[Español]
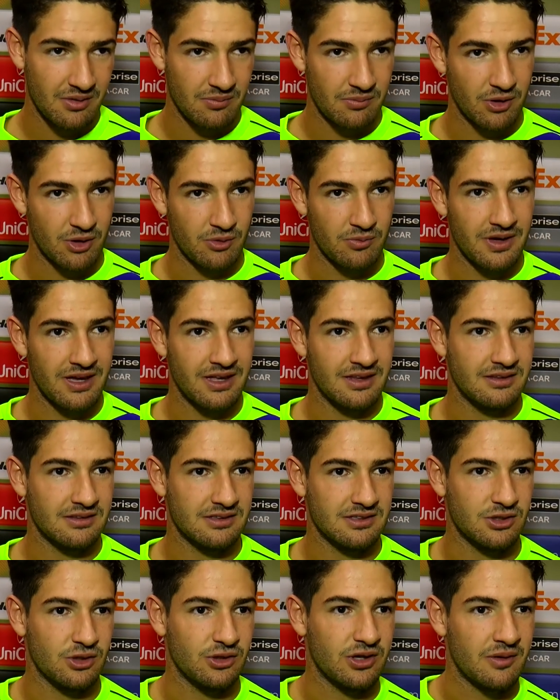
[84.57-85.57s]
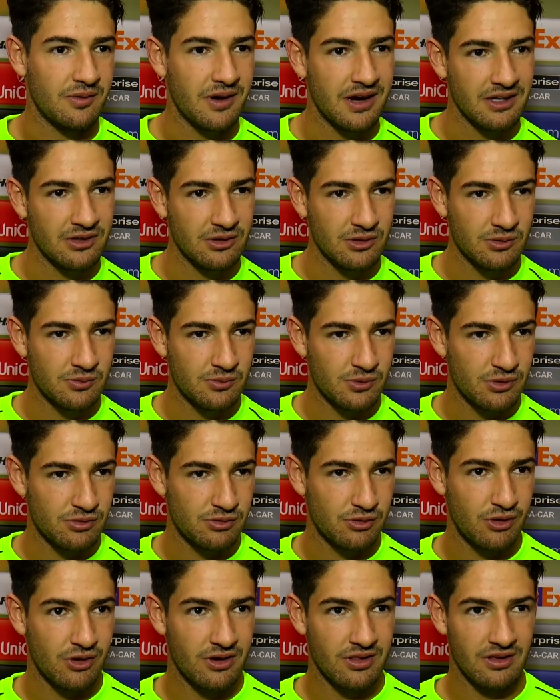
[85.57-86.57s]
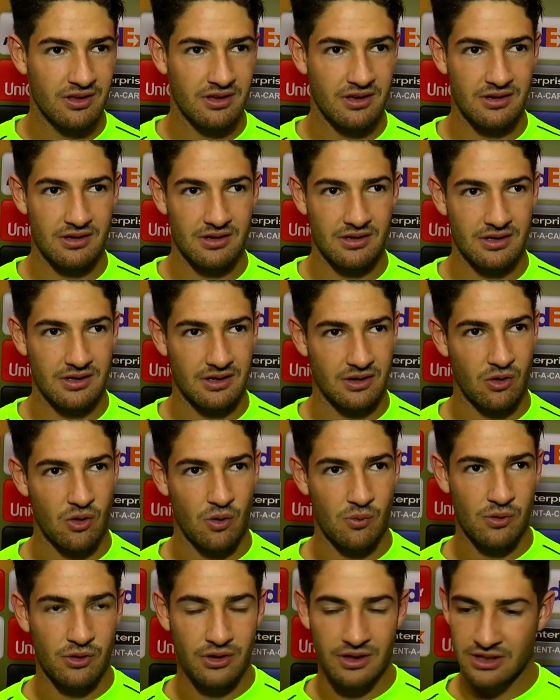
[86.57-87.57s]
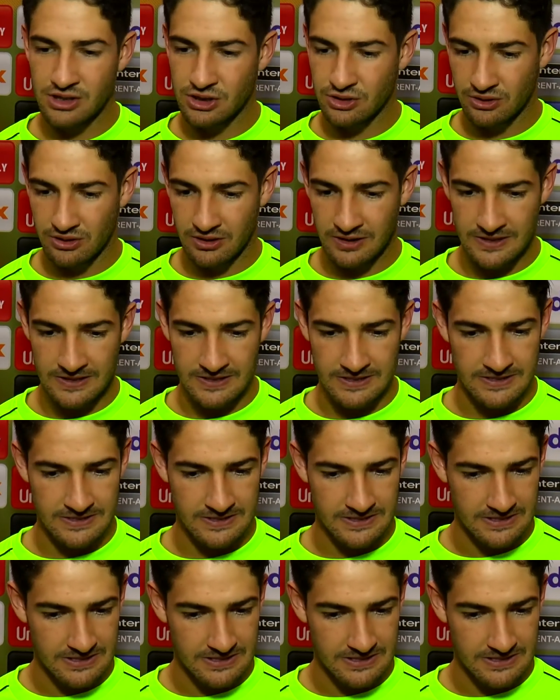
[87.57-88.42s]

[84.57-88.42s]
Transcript: Pero bien, estoy trabajando muy fuerte, como he dicho, eh,